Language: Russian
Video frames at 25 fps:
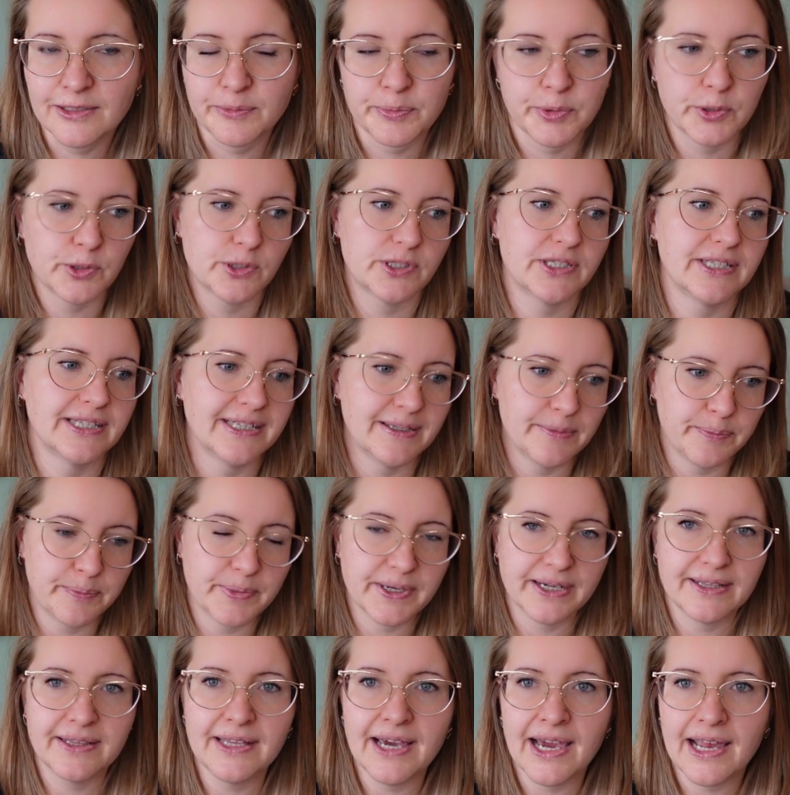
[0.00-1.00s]
Просто нам
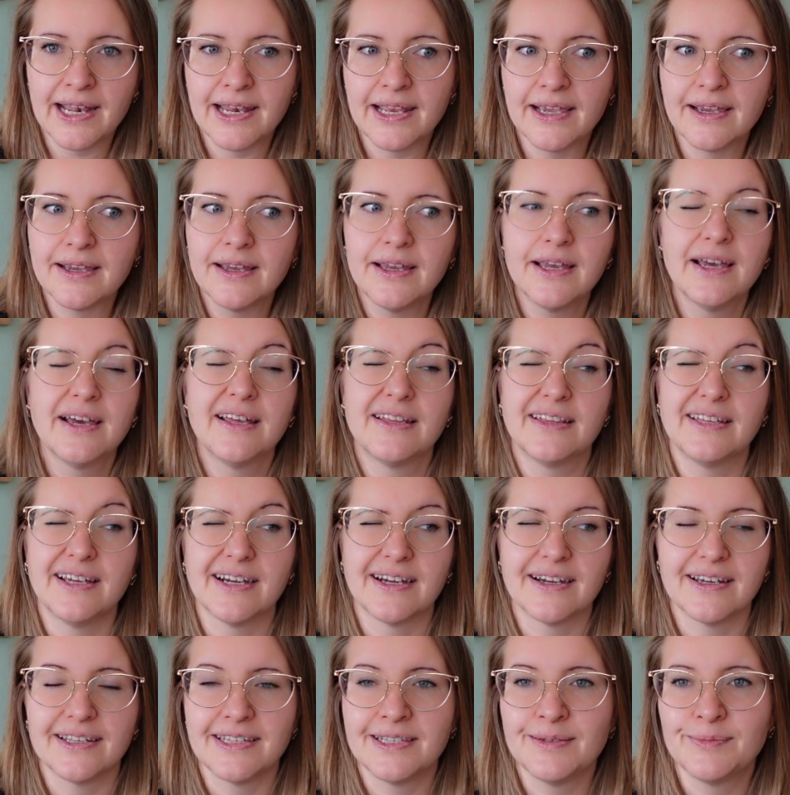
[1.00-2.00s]
продали,
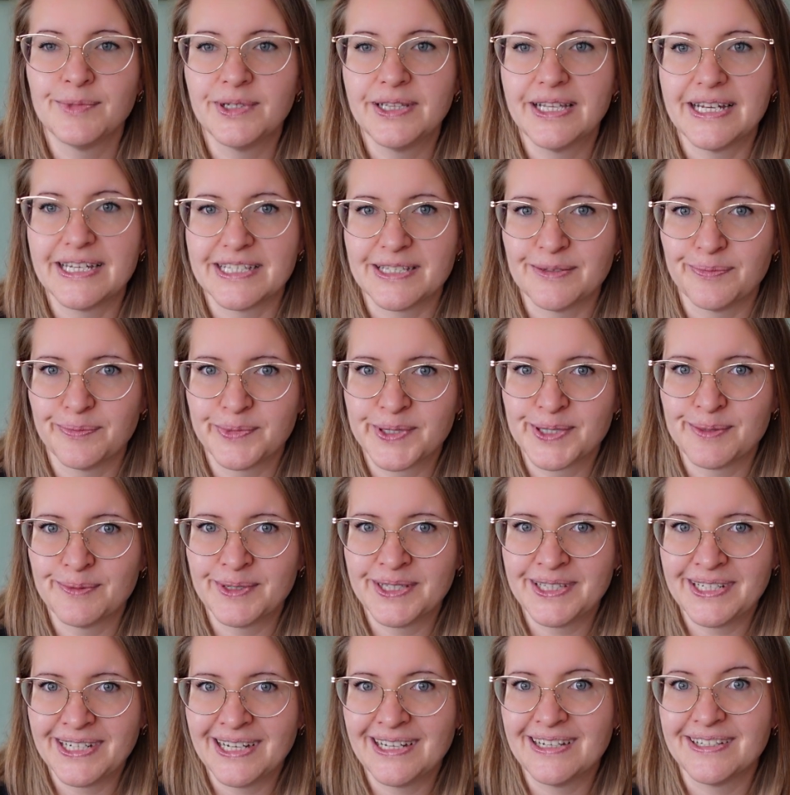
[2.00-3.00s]
так, одним глазом
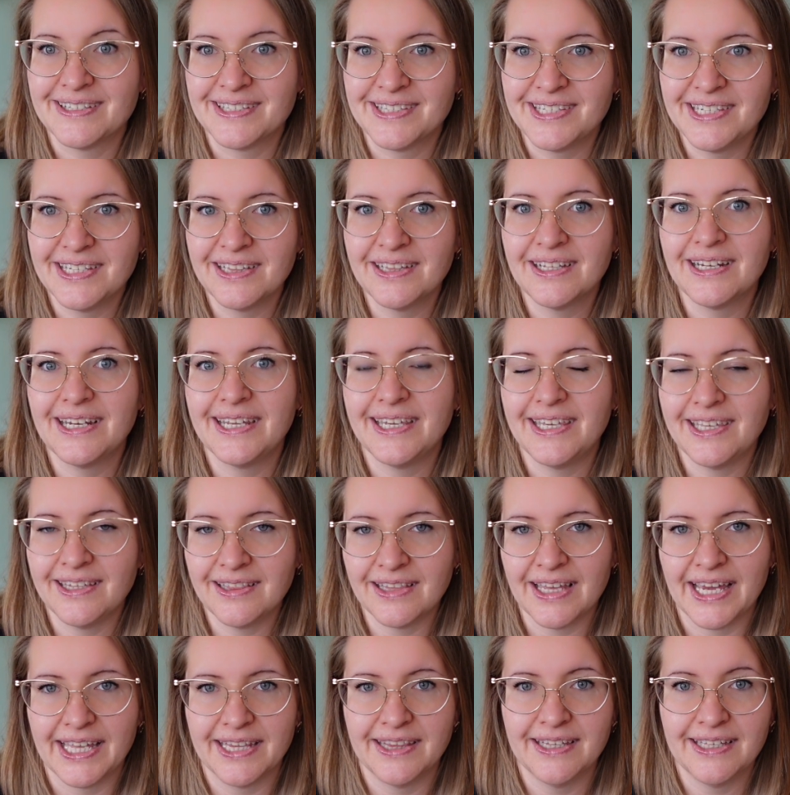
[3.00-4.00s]
посмотрели, сделали, и
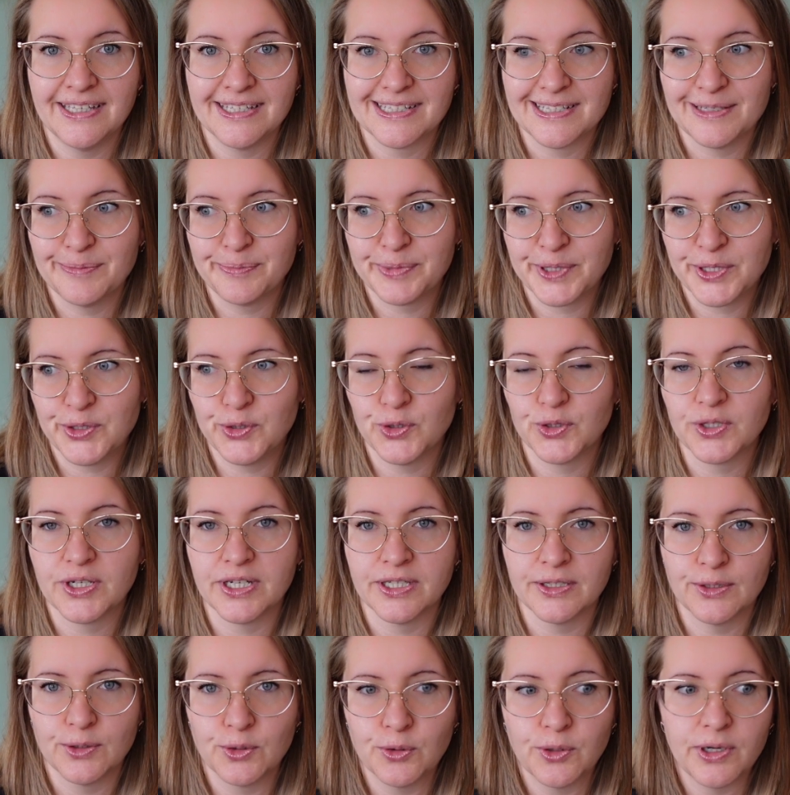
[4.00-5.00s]
ладно, если придет
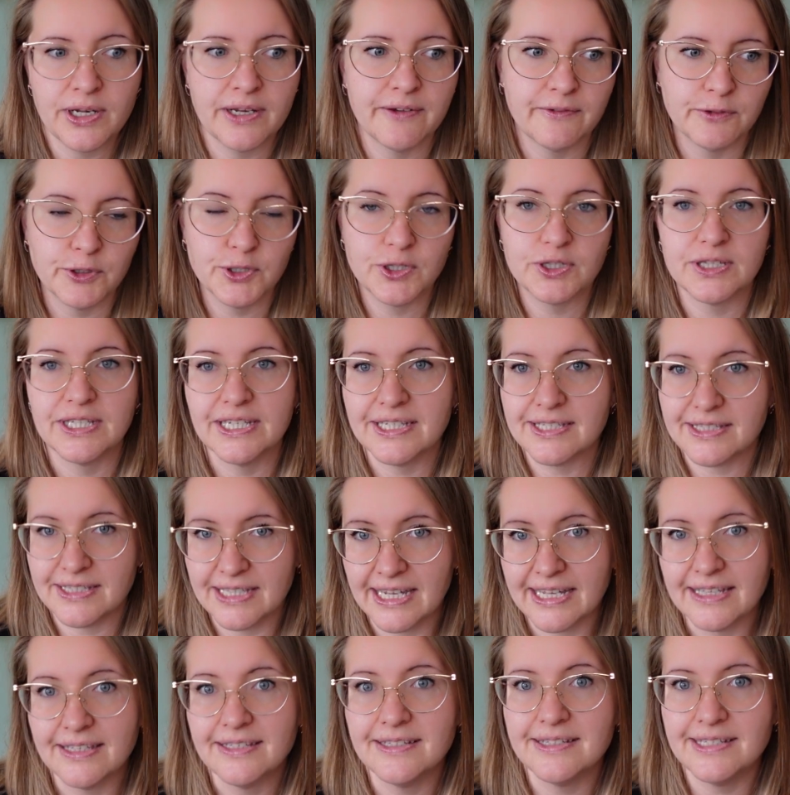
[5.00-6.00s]
контроль, и вот тесты
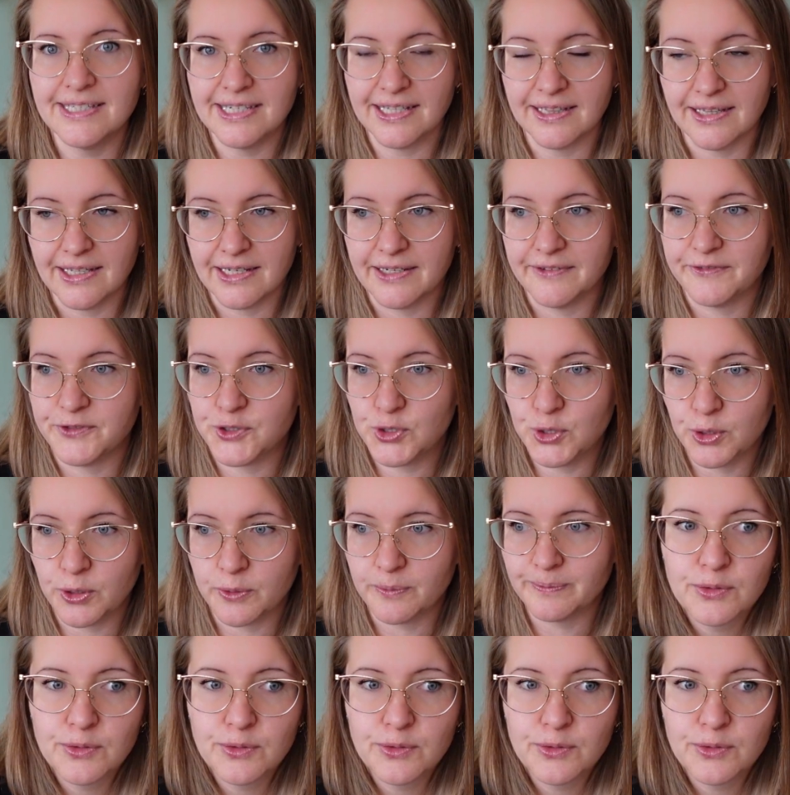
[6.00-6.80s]
они делали. Все.